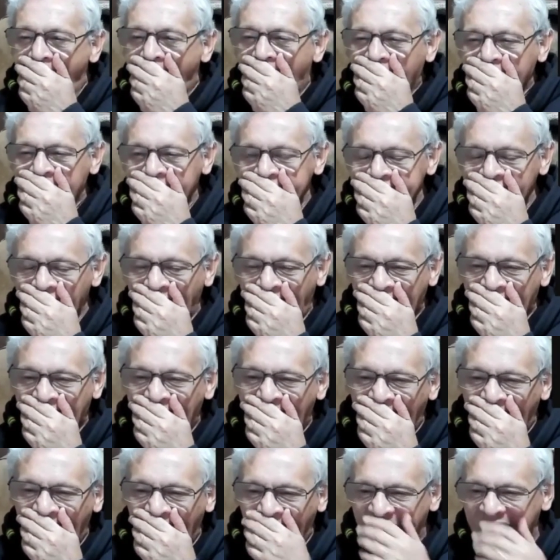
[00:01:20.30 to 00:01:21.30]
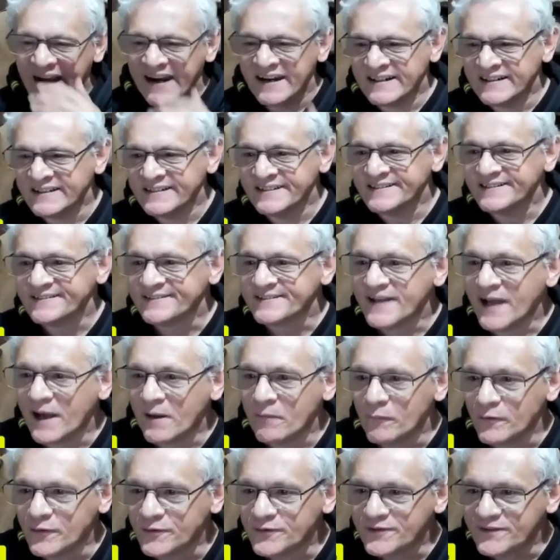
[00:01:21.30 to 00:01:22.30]
É devagar.
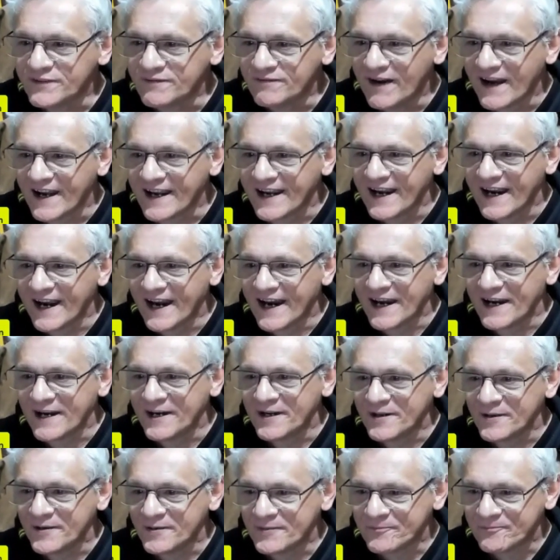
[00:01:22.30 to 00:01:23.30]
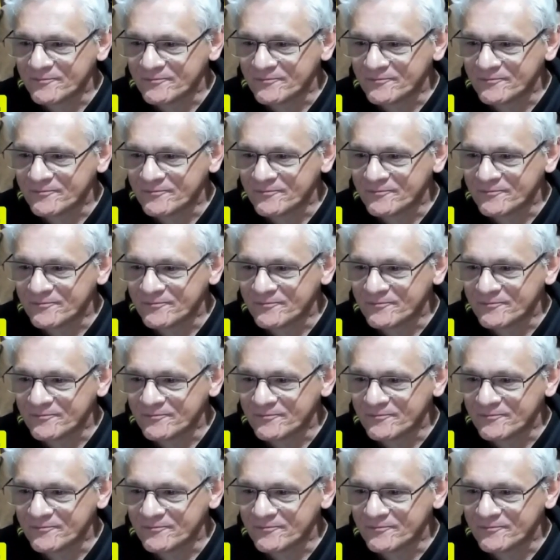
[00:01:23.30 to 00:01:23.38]
É muito devagar.